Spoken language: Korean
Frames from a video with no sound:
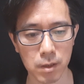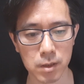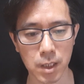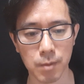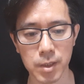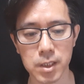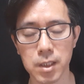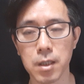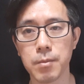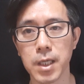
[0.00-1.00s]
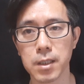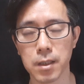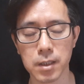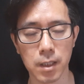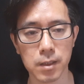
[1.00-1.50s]
삶의 질이 엉망이
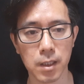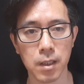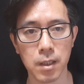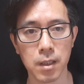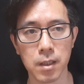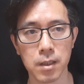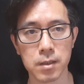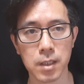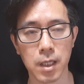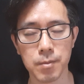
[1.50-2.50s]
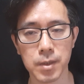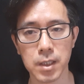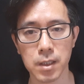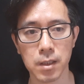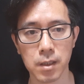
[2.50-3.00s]
되는 게 아니라
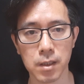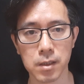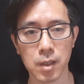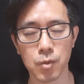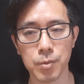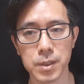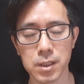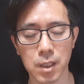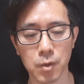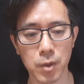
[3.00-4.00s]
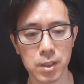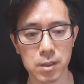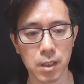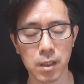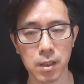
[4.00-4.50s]
삶이 그냥 노비 신세, 노예
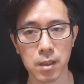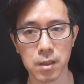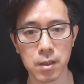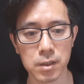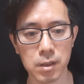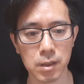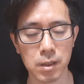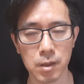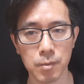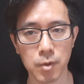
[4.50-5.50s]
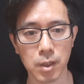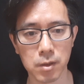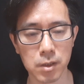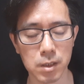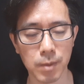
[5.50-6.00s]
신세, 거시보다
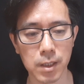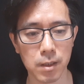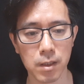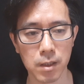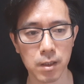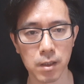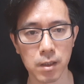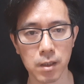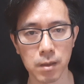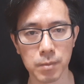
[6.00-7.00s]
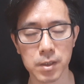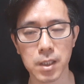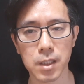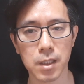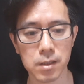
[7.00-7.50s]
더 심한
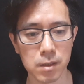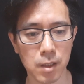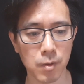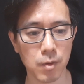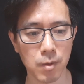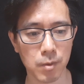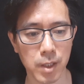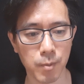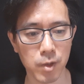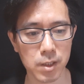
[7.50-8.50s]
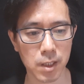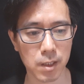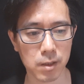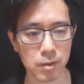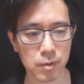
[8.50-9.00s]
빚쟁이의 신세로 내몰린다라는
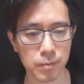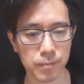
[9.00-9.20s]
거죠.